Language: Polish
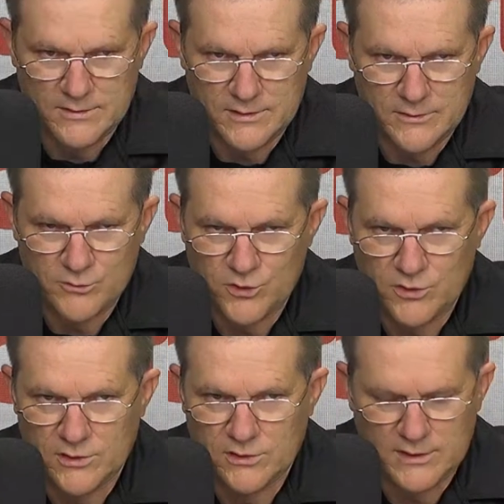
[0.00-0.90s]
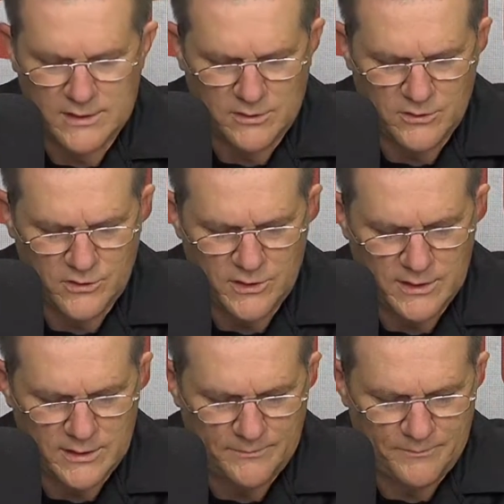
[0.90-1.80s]
został zgłoszony do nas o godzinie
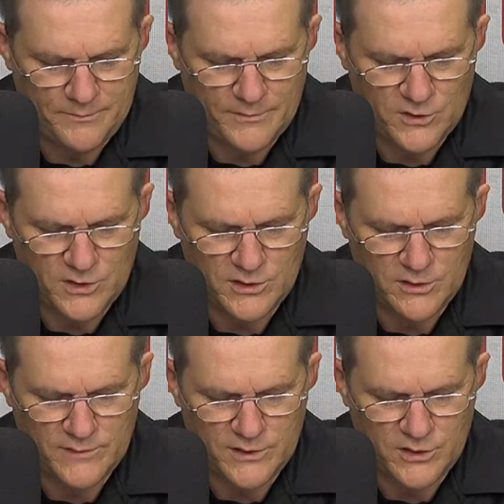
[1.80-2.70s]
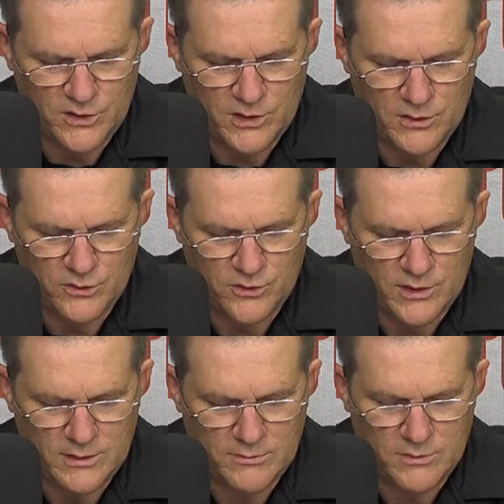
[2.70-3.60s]
3.28.
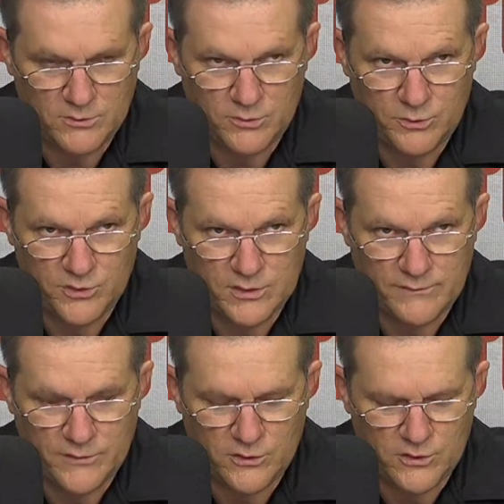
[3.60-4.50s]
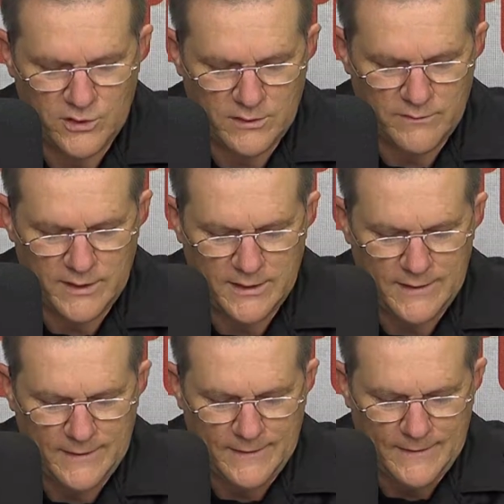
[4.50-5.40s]
Mm, to był pożar w Koźniewie.
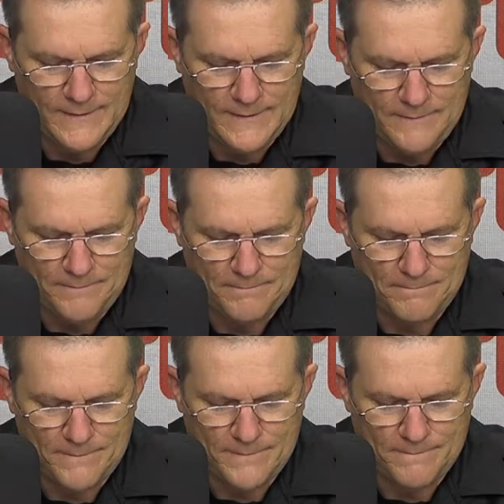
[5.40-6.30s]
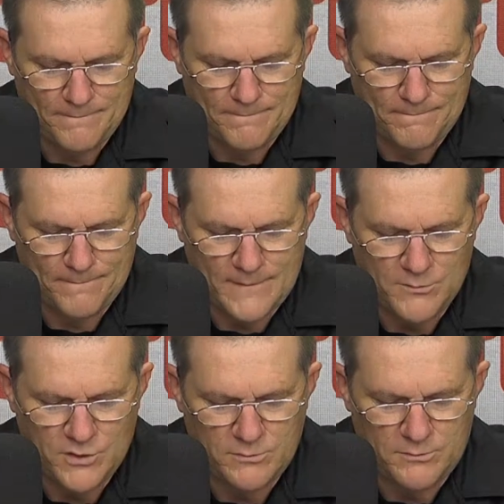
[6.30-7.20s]
Mm,
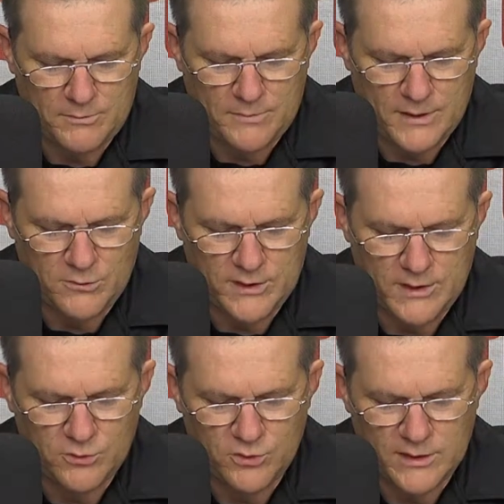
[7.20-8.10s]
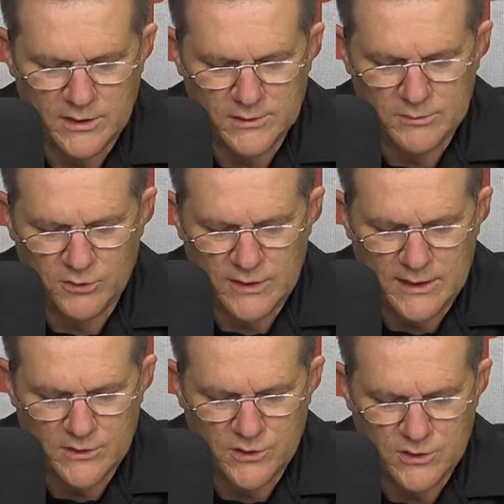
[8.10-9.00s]
tam się palił taki budynek
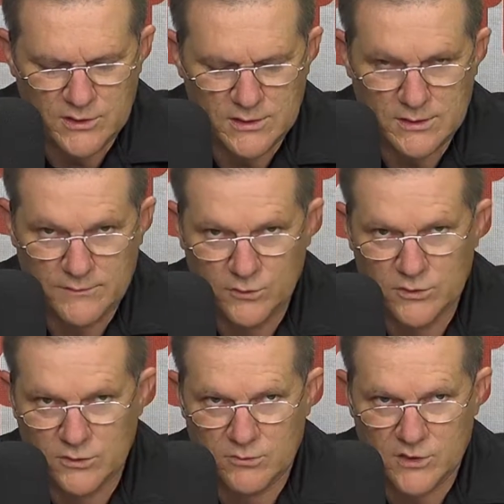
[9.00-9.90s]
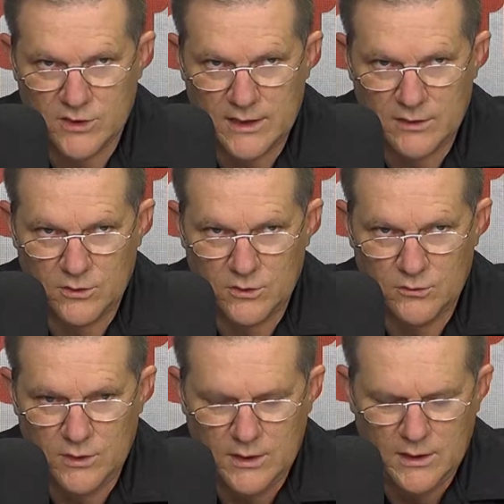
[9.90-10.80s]
gospodarczy z funkcją
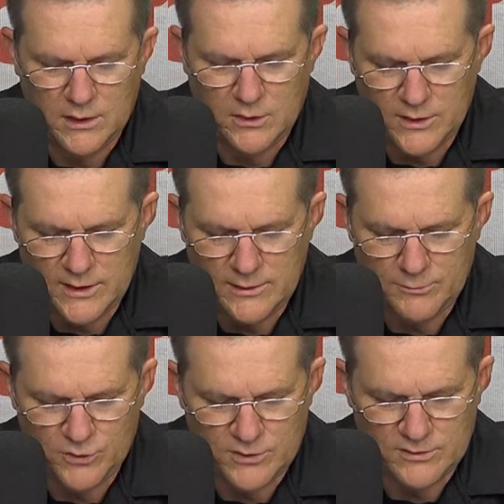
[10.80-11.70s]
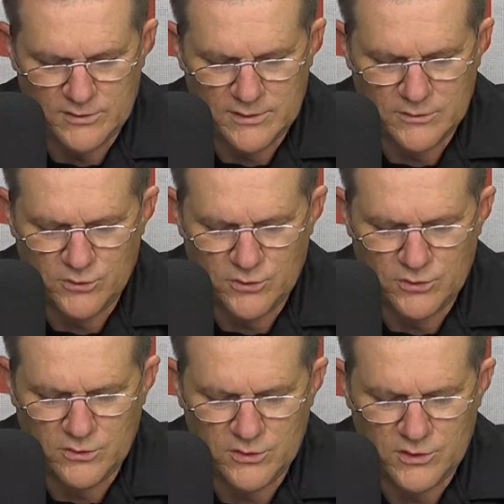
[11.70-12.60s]
mieszkalną. Kolejny pożar został zgłoszony
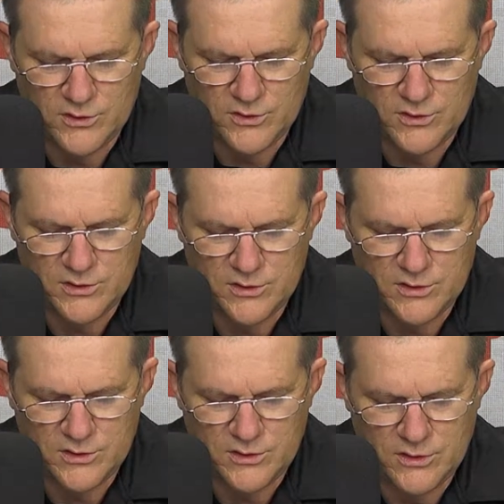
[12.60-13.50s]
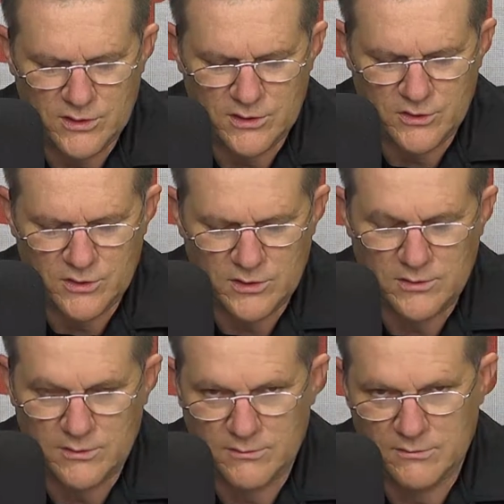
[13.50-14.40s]
o godzinie 3.41,
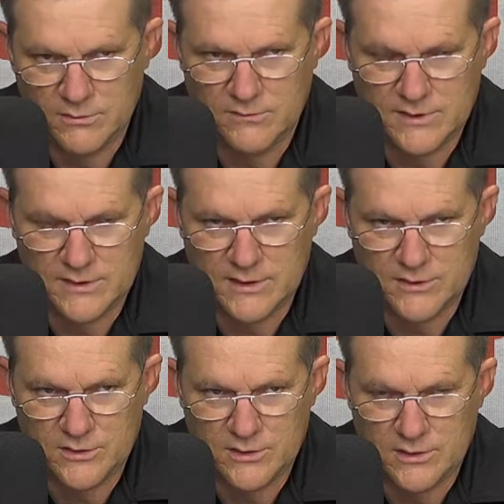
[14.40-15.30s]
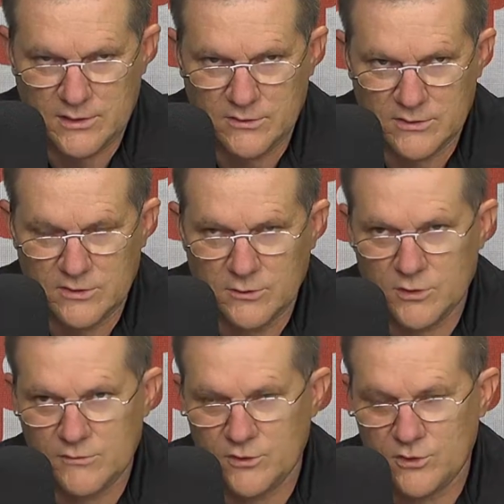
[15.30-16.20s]
czyli no w zasadzie jednostki
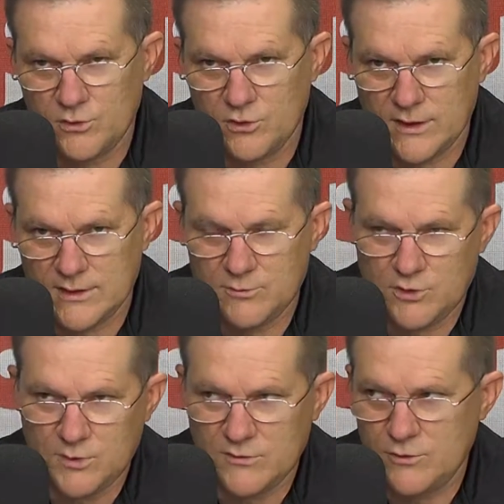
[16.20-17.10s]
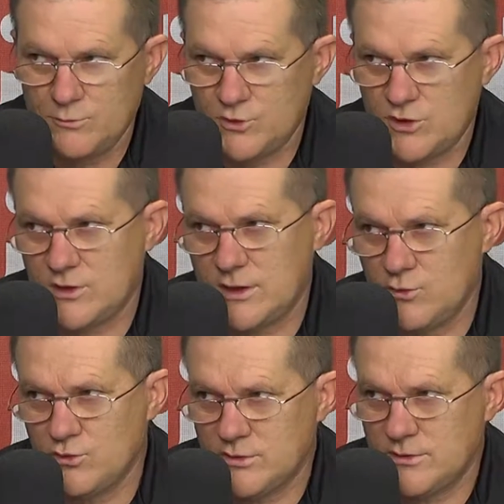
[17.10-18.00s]
dopiero wchodziły do akcji przy pierwszym pożarze, a
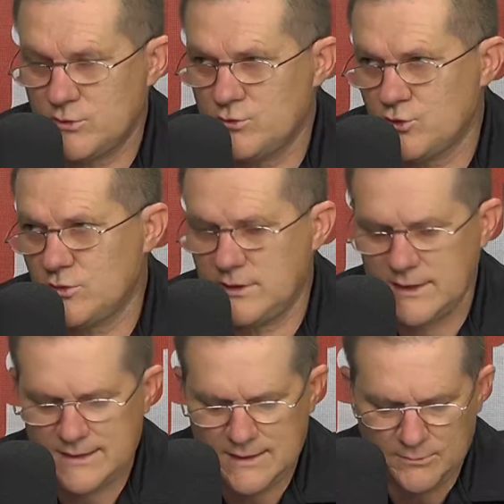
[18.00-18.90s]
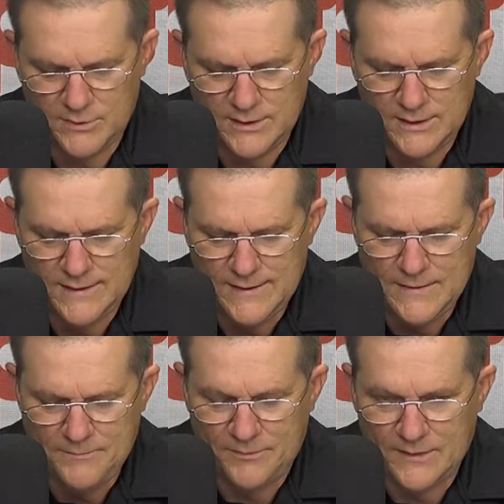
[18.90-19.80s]
już został zgłoszony następny.
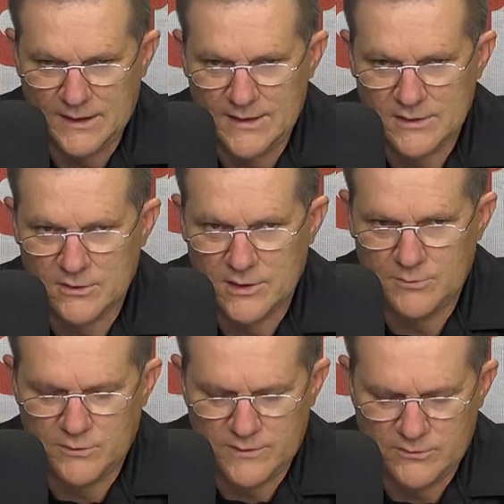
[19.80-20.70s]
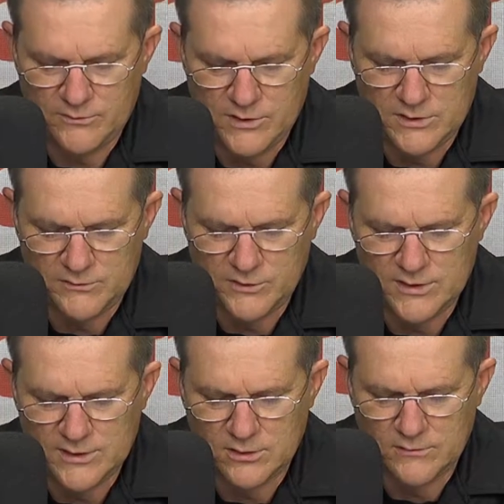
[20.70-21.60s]
Ten z kolei powstał w miejscowości
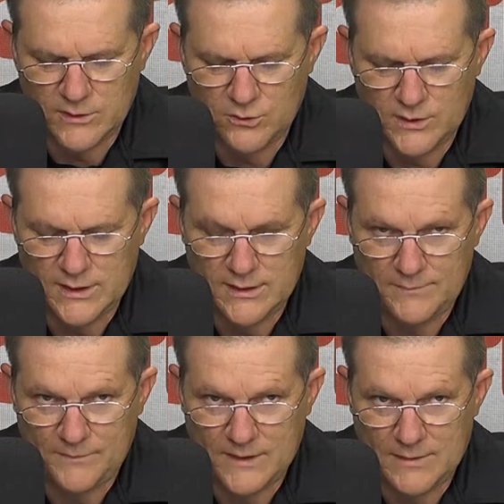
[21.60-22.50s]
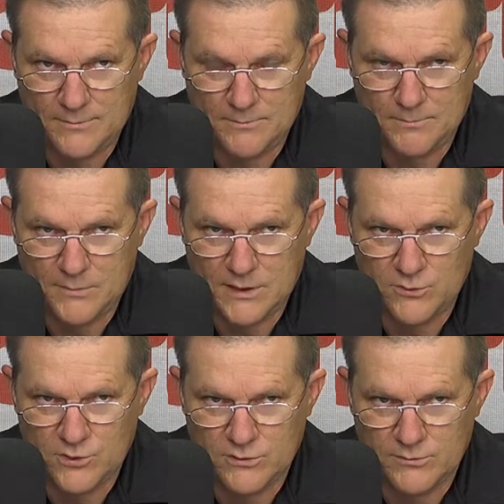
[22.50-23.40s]
Cernowa Góra. Tam
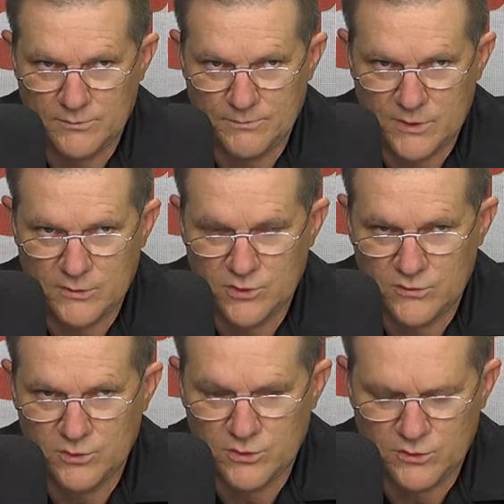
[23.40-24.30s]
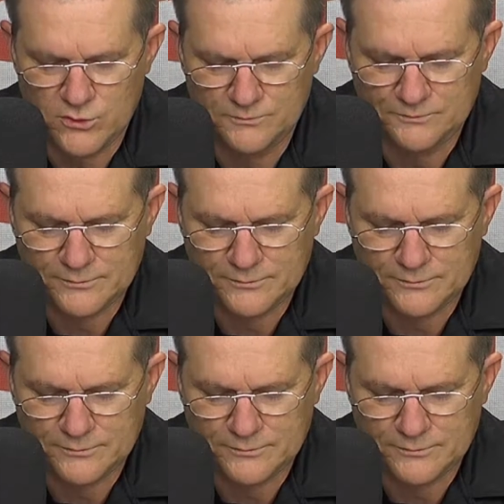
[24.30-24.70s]
palił się, paliło się w budynku